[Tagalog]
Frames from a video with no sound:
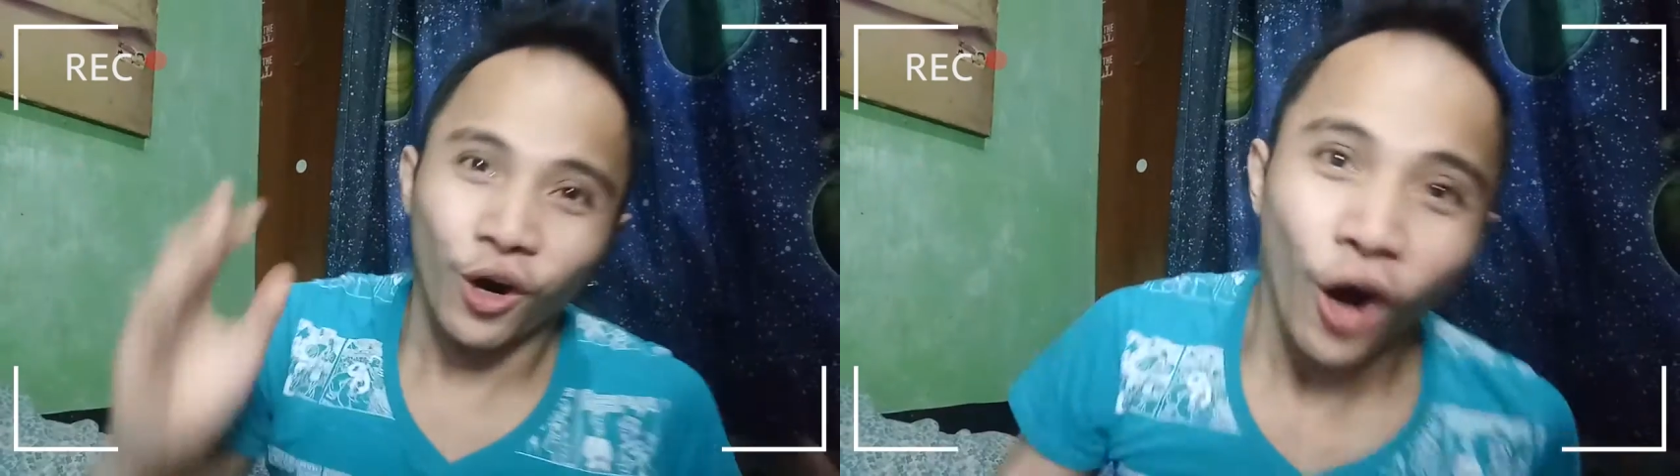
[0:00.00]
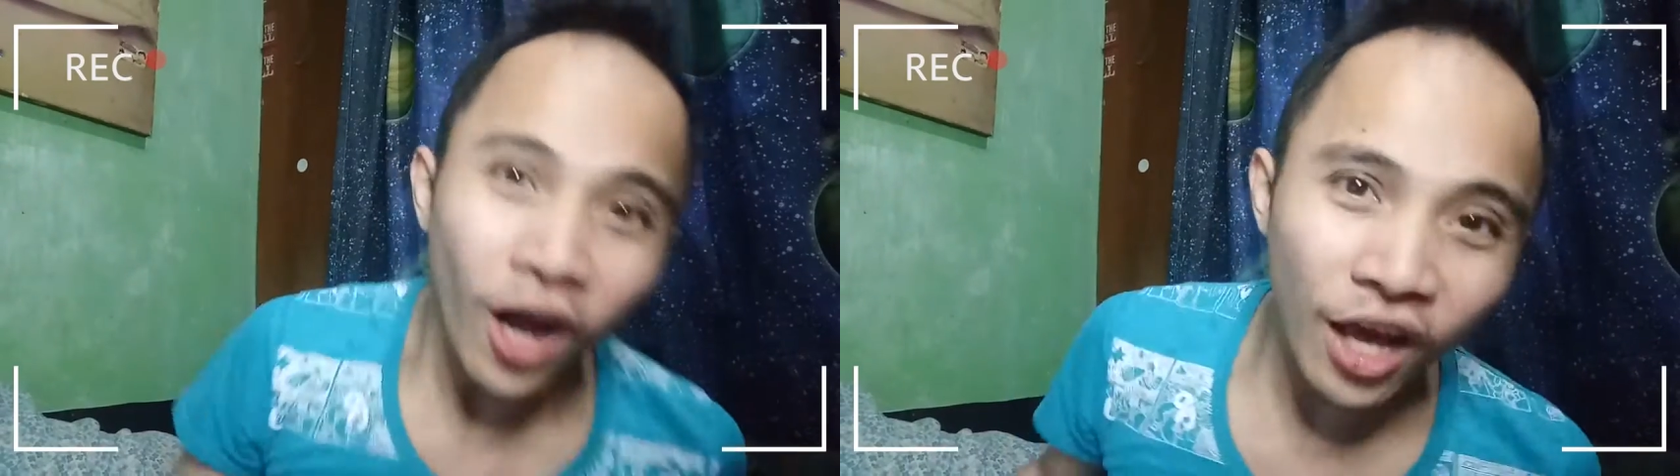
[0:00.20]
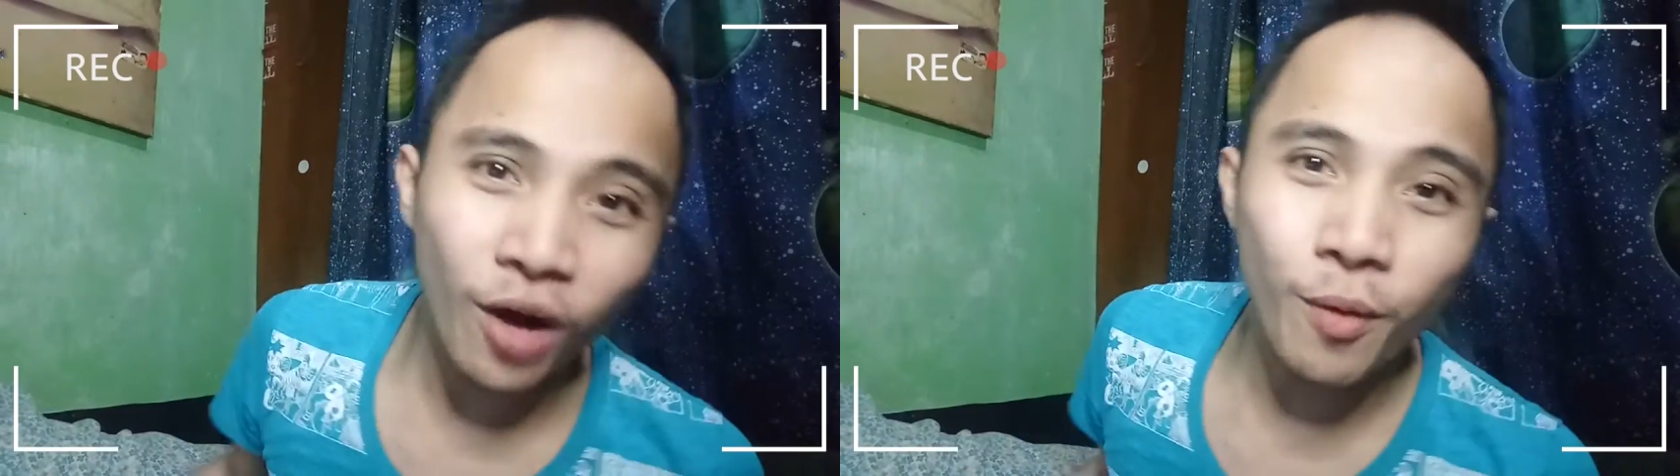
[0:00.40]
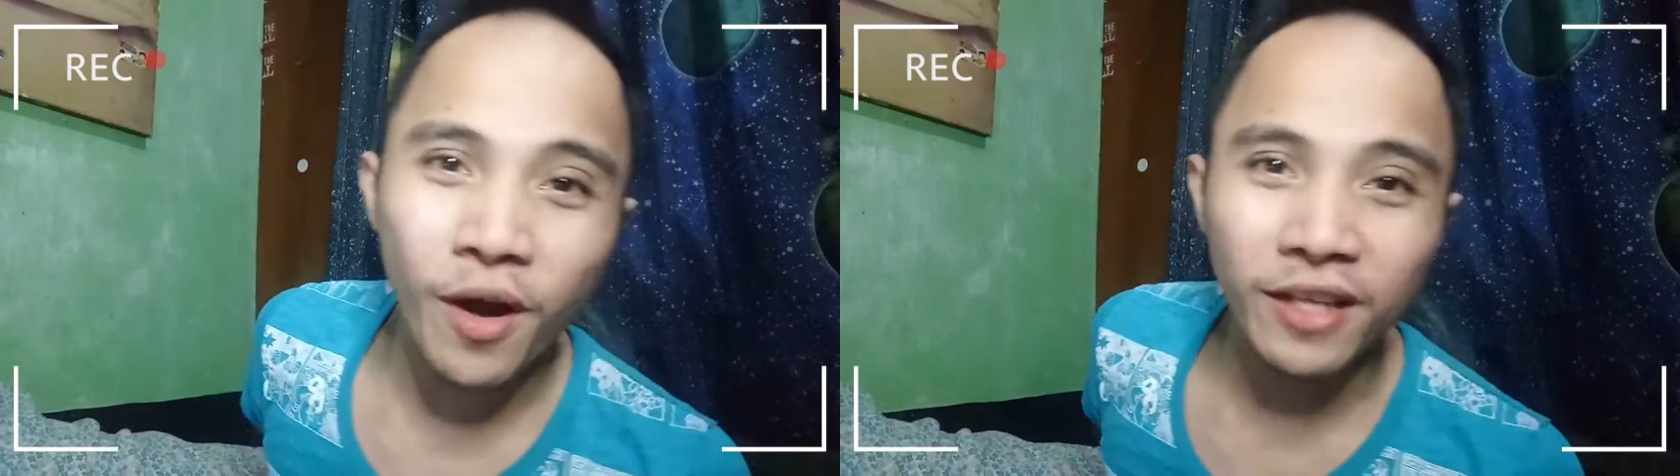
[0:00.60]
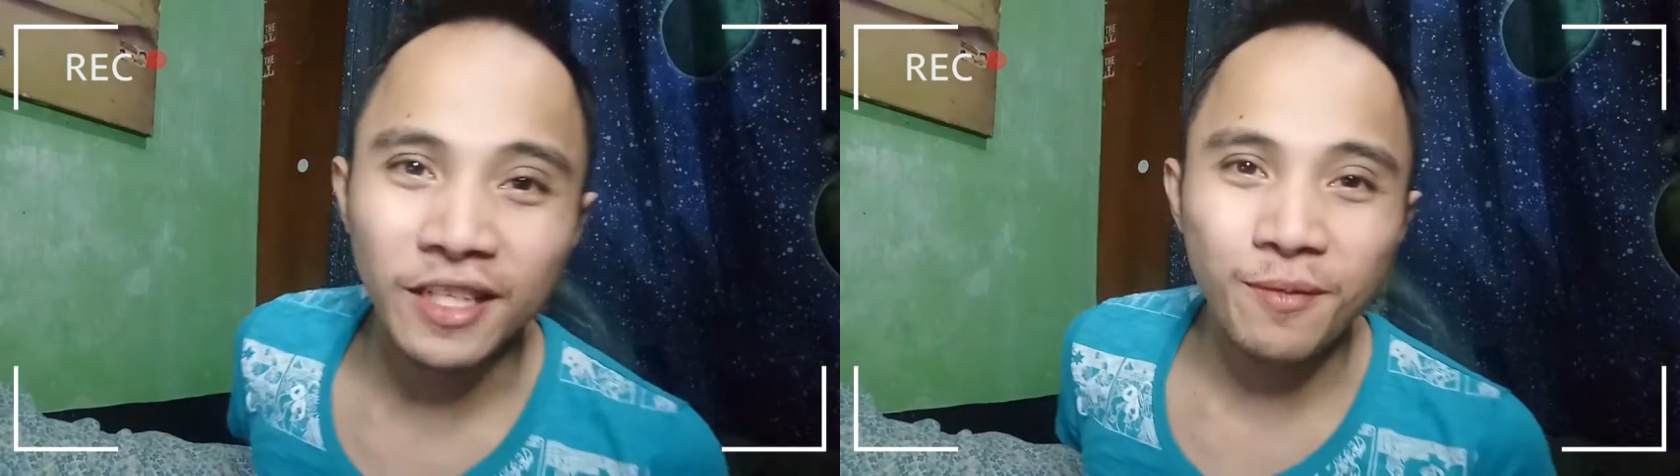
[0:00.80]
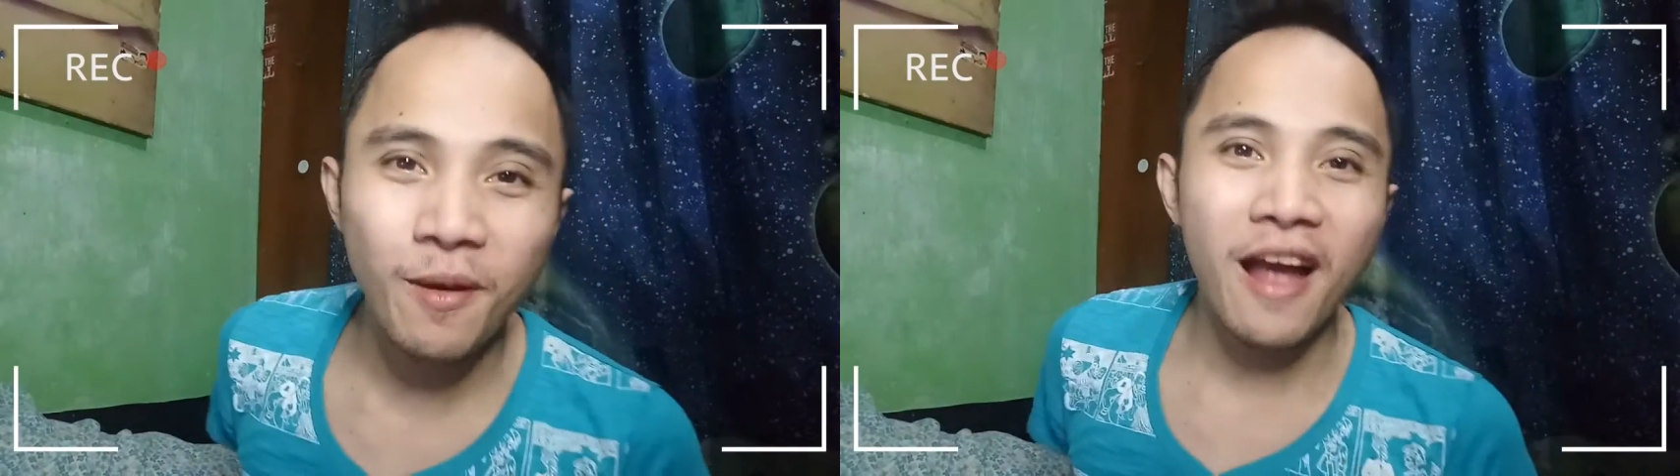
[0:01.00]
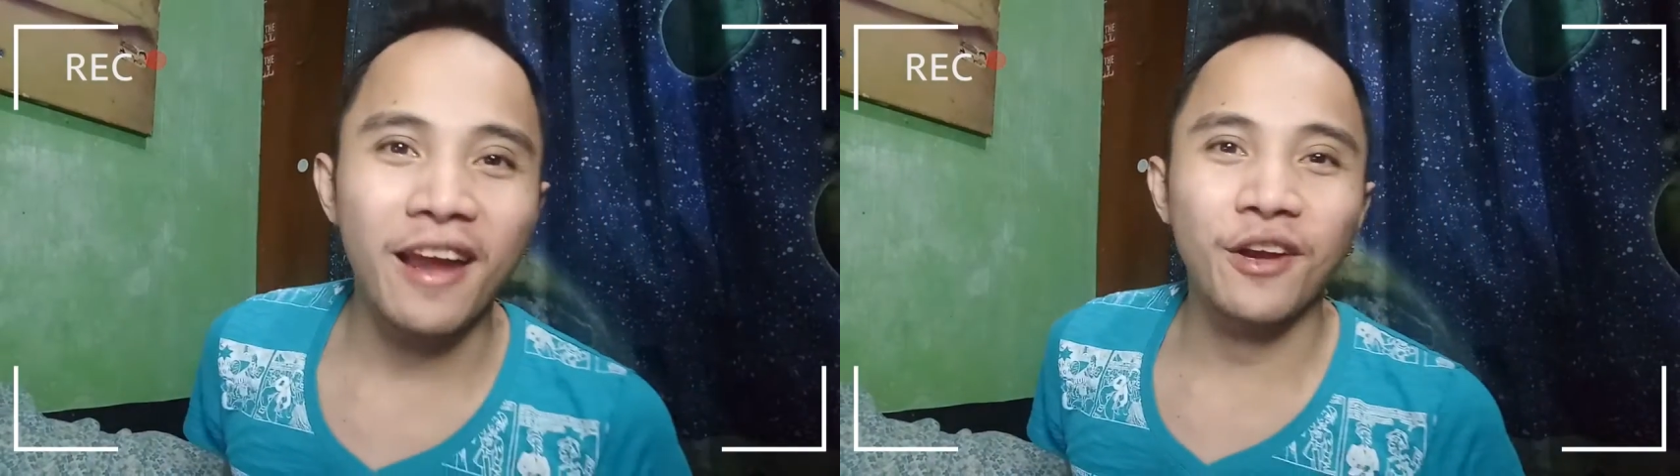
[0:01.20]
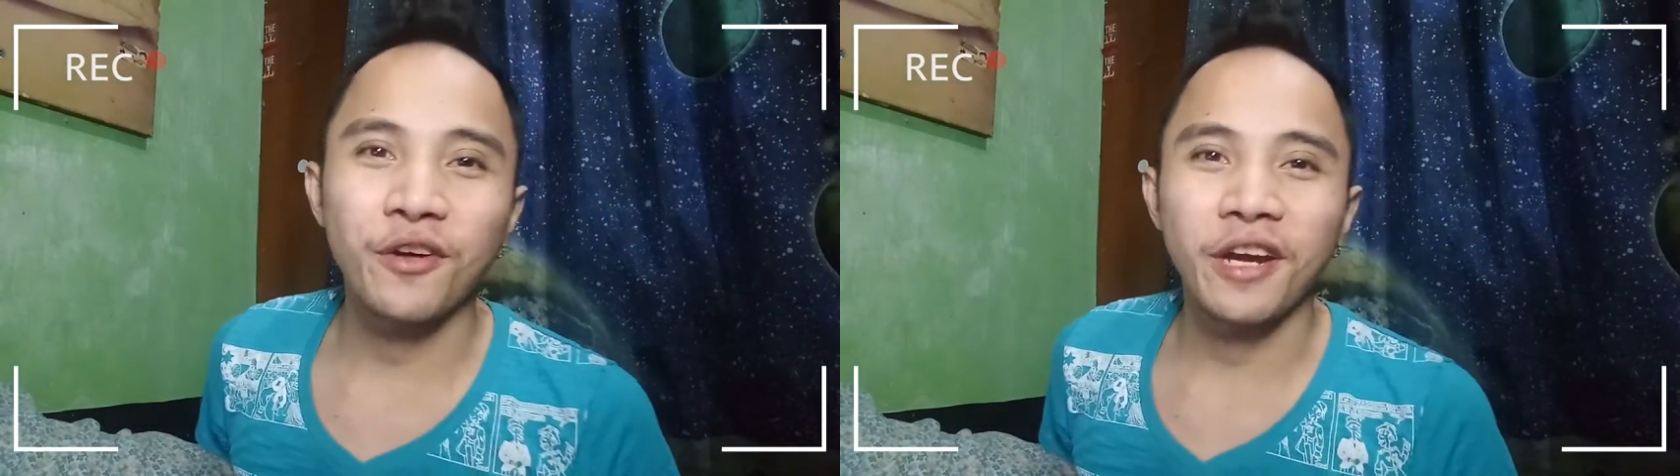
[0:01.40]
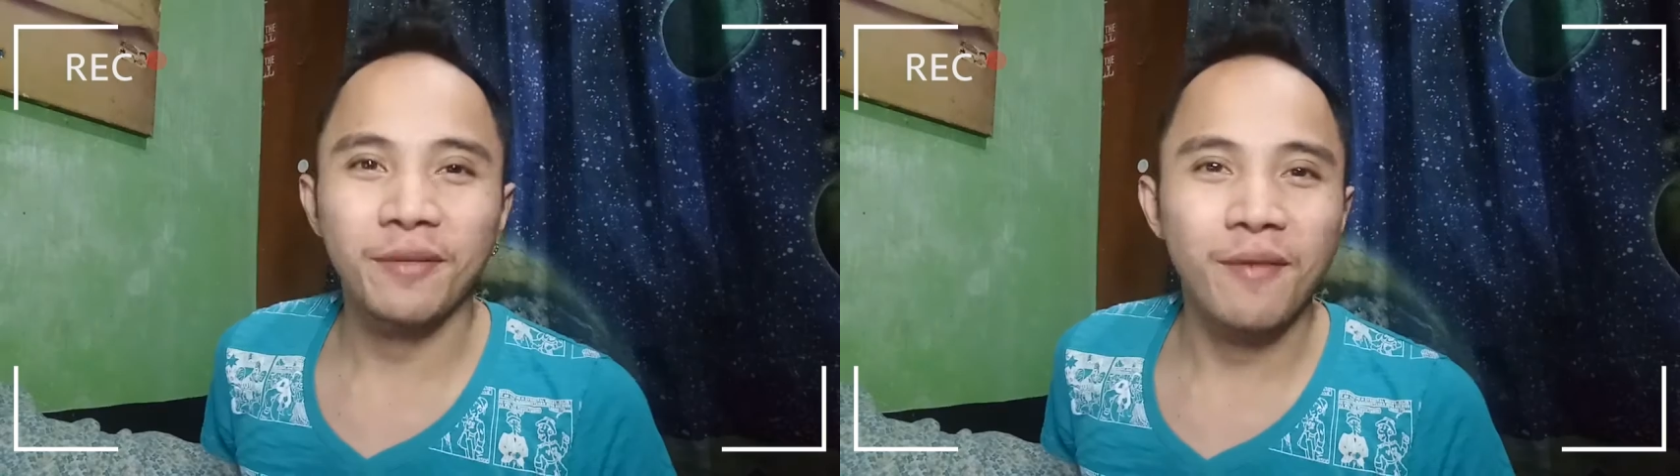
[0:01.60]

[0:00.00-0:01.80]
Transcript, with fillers: Wala kumuestos mga Kenkoy